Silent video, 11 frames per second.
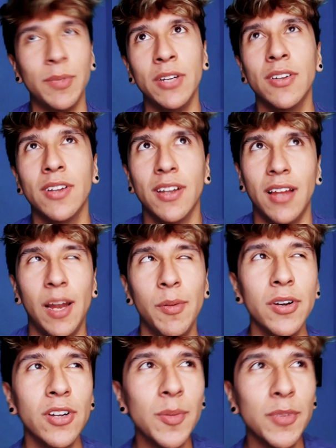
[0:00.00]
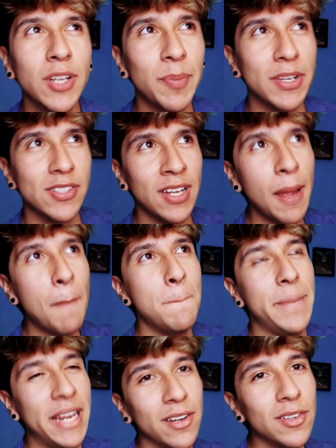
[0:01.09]
Bueno, a lo mejor no como otra persona,
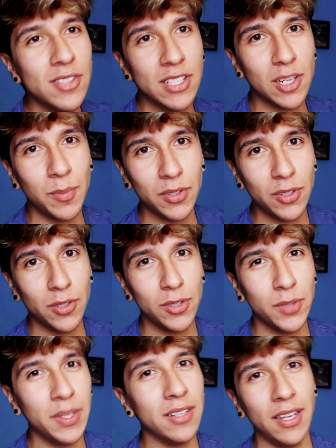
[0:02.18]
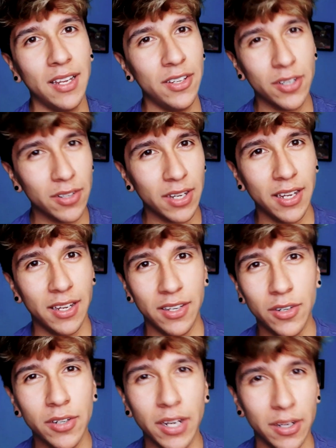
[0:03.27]
pero sí como otro youtuber. Eh, yo creo que
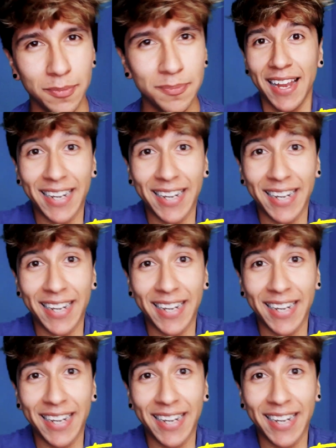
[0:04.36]
yo creo que no.